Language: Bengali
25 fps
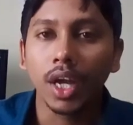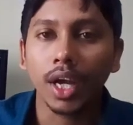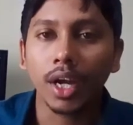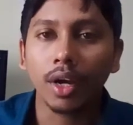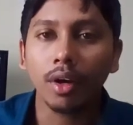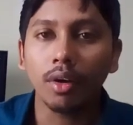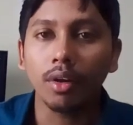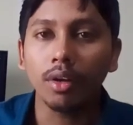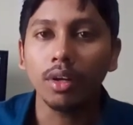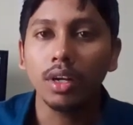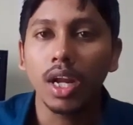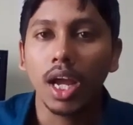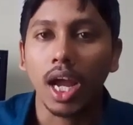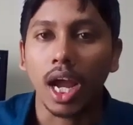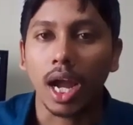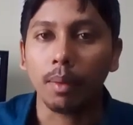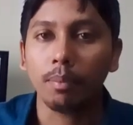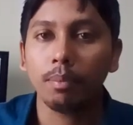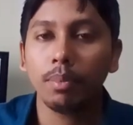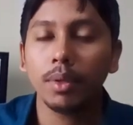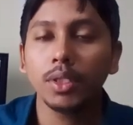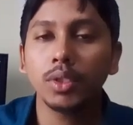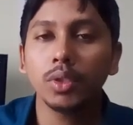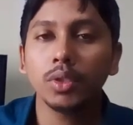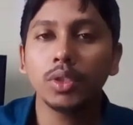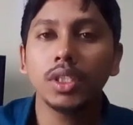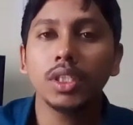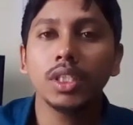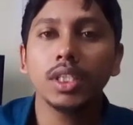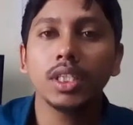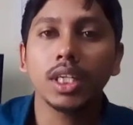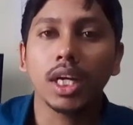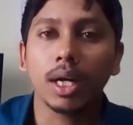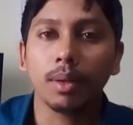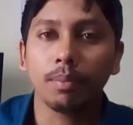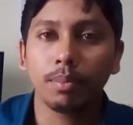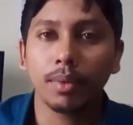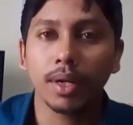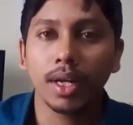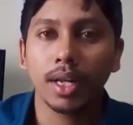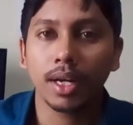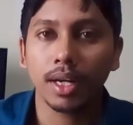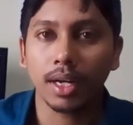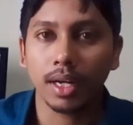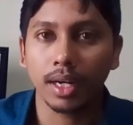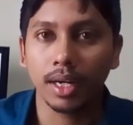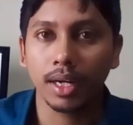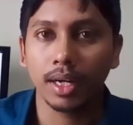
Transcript: এখন আপনি যদি আপনার